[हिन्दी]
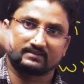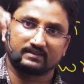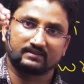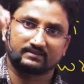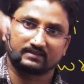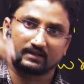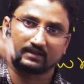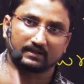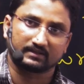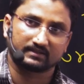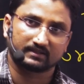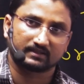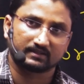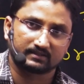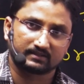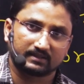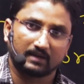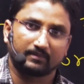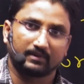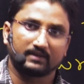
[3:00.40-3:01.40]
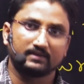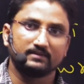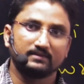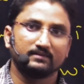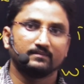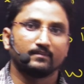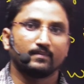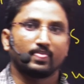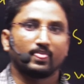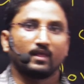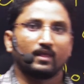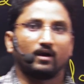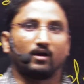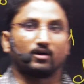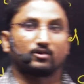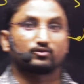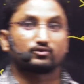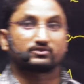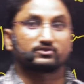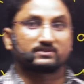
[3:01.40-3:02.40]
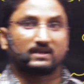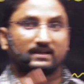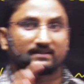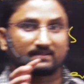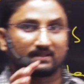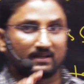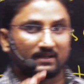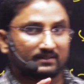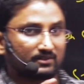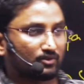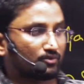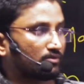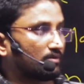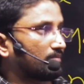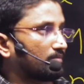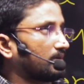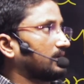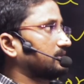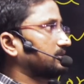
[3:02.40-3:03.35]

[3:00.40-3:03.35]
से नीचे गिरता है भाई और उसी एक्सेलेशन को हम कहते